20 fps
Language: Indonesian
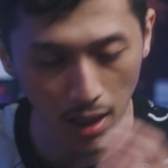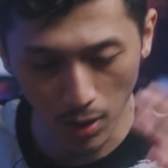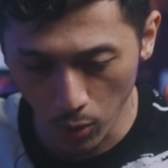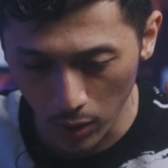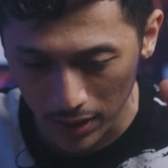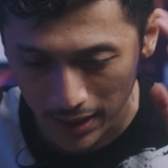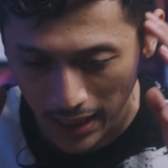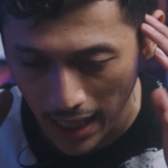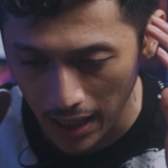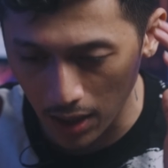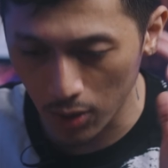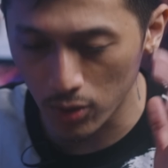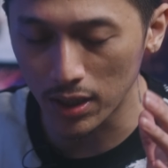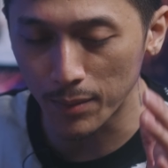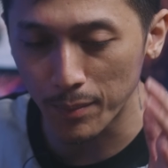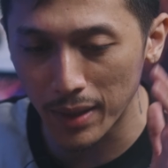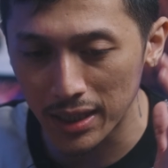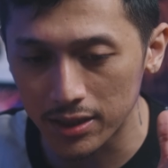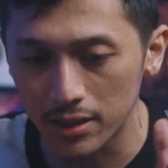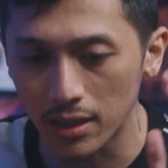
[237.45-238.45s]
yang gue taruh
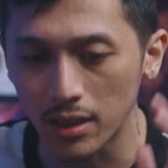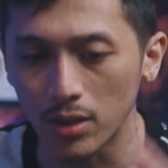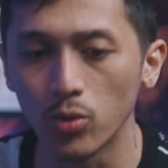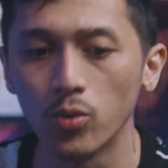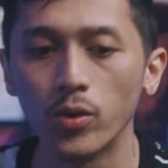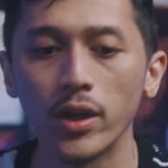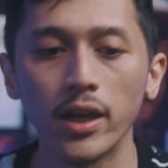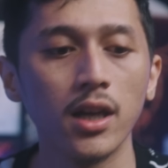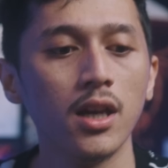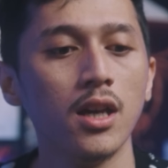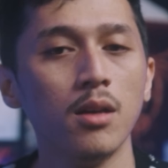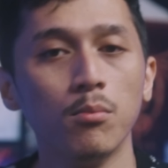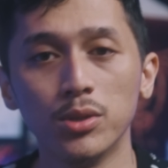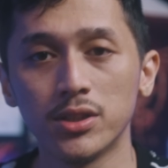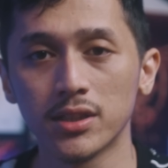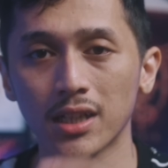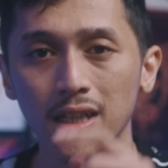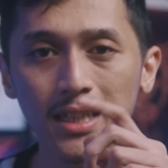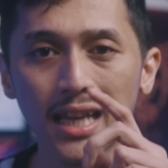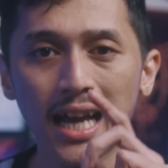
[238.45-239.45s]
di mastery gue
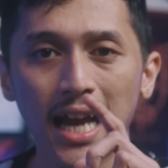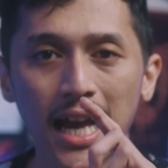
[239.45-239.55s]
beserta